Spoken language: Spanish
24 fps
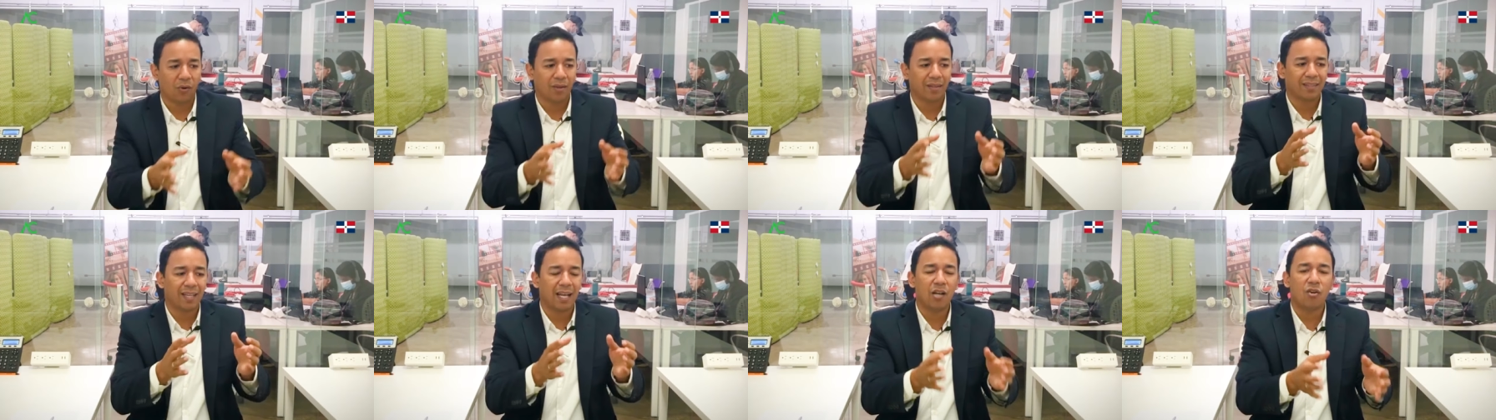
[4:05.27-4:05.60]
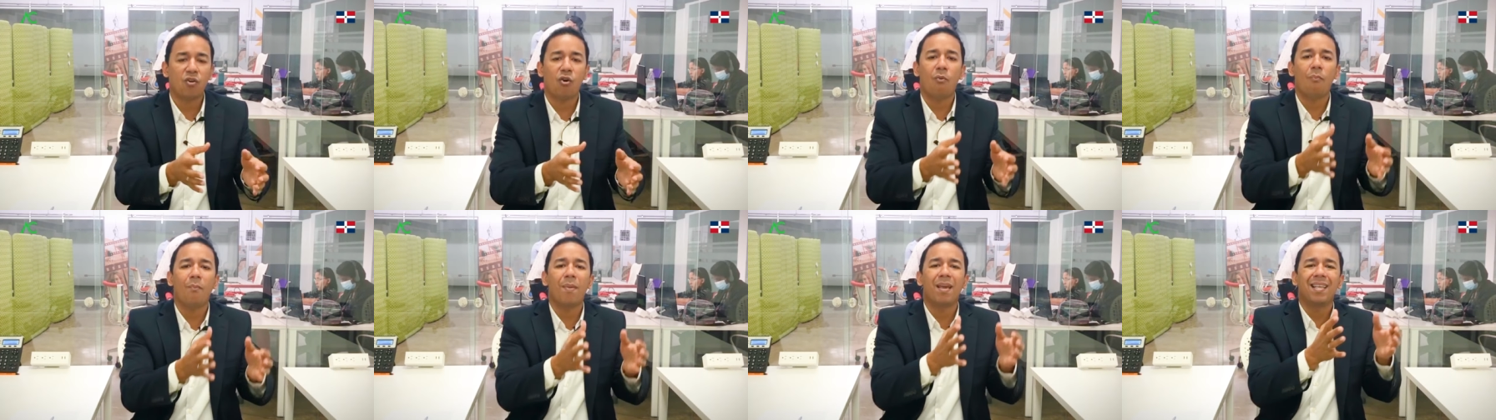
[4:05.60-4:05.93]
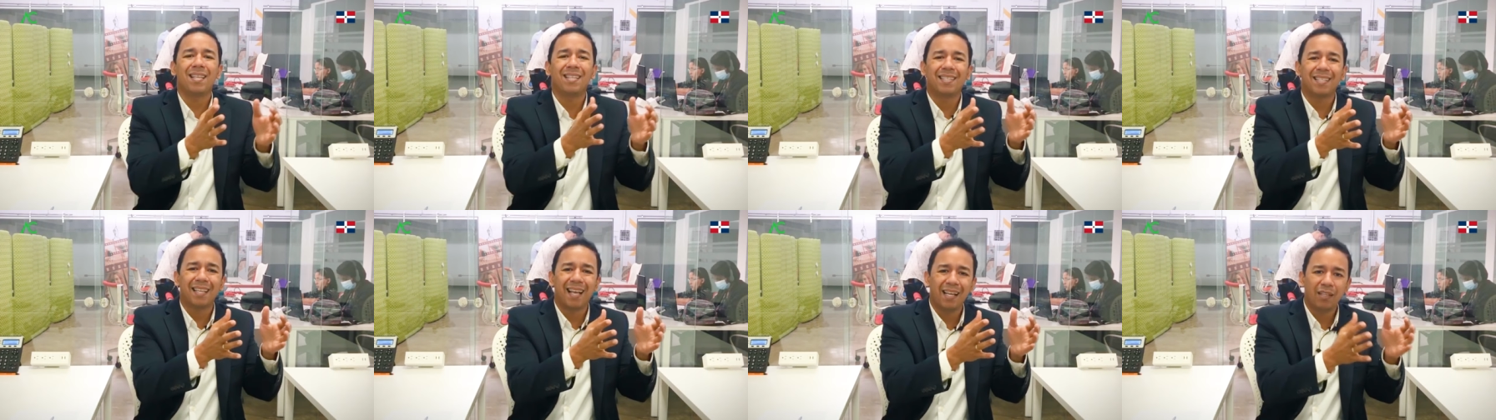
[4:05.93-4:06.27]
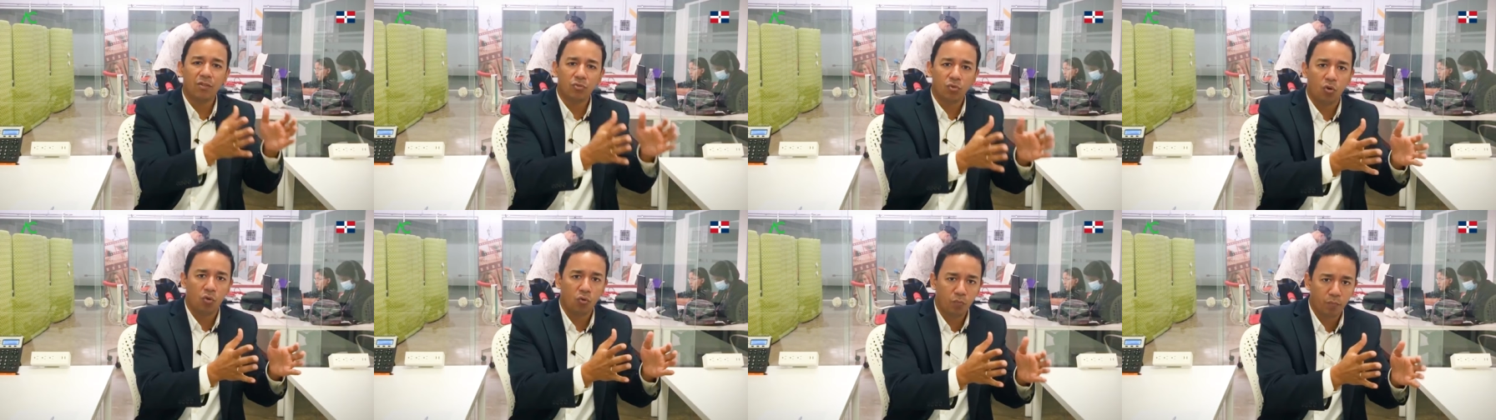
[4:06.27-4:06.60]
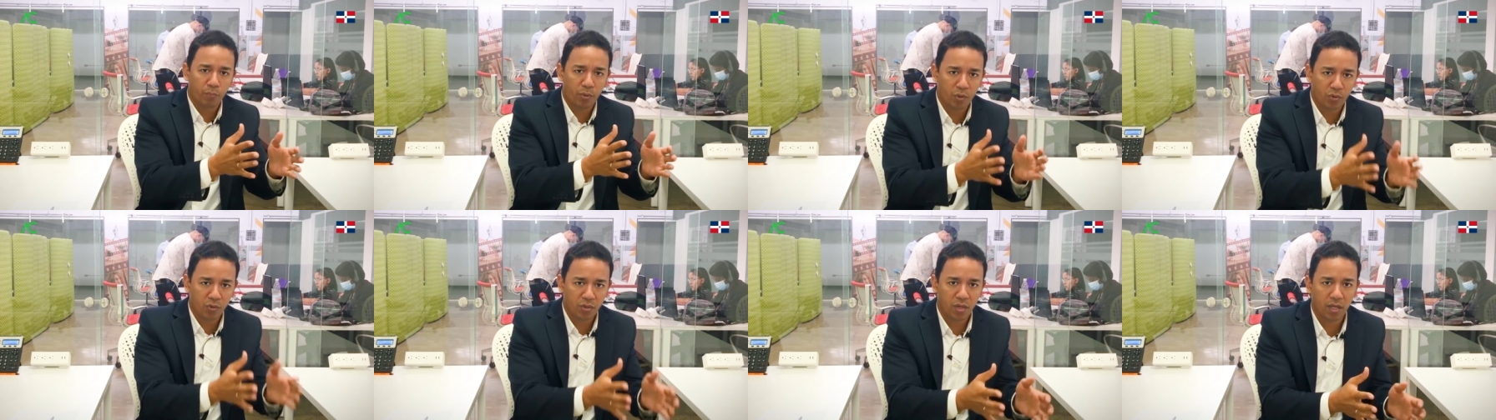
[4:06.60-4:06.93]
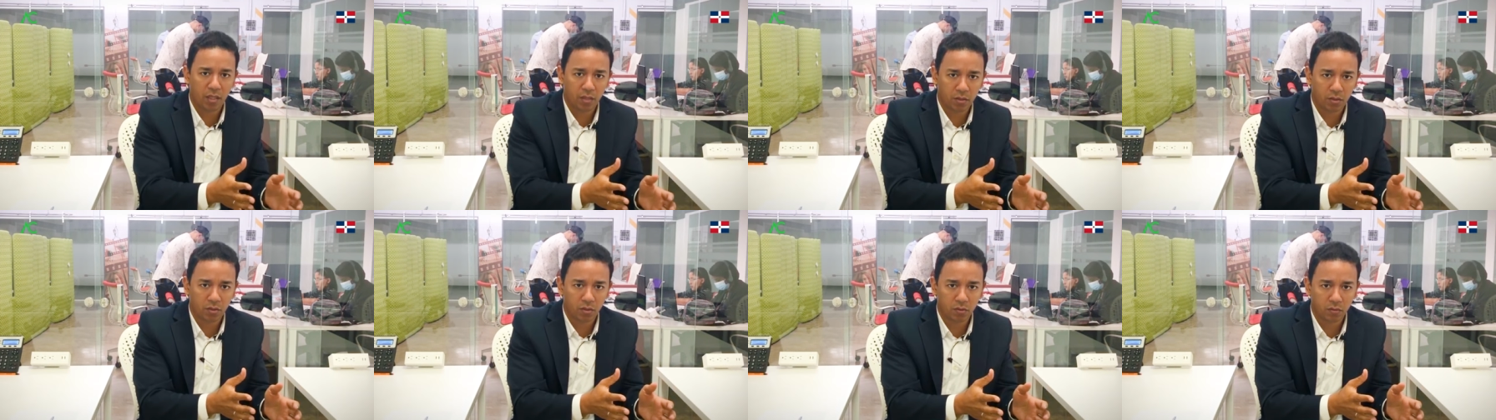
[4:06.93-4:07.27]
para los que están comenzando un
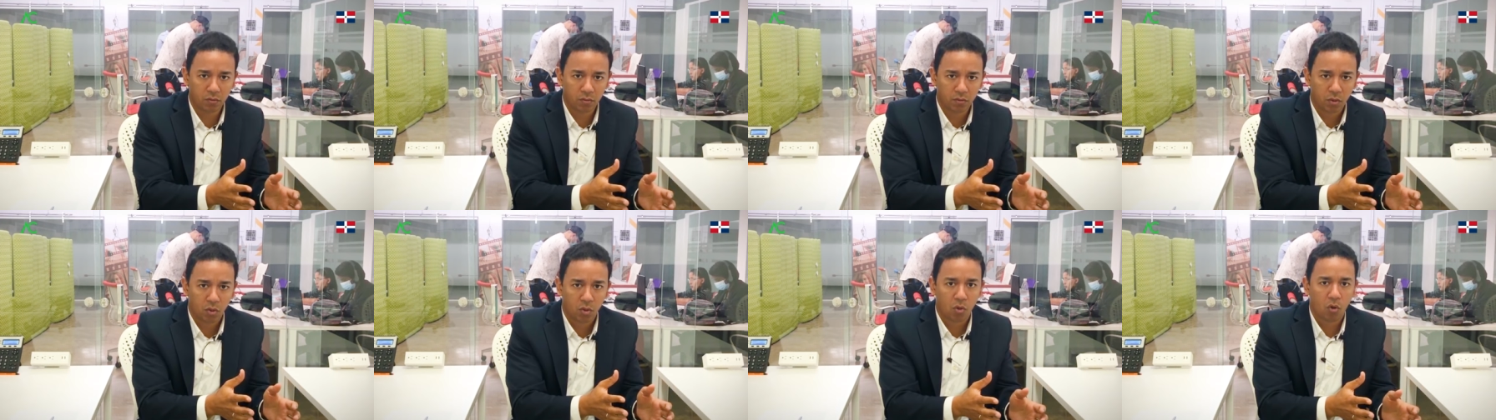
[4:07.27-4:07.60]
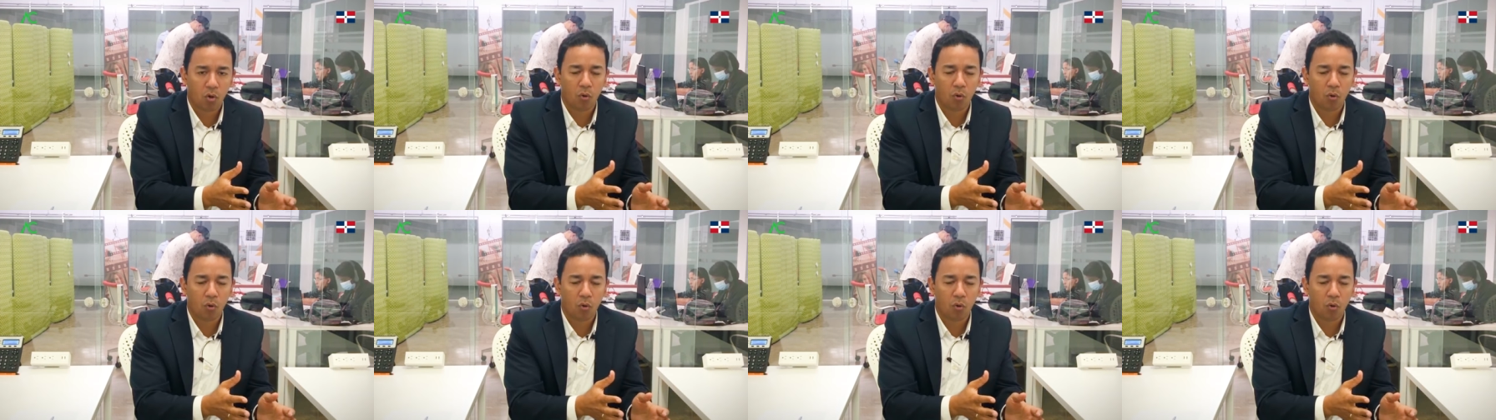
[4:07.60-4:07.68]
proyecto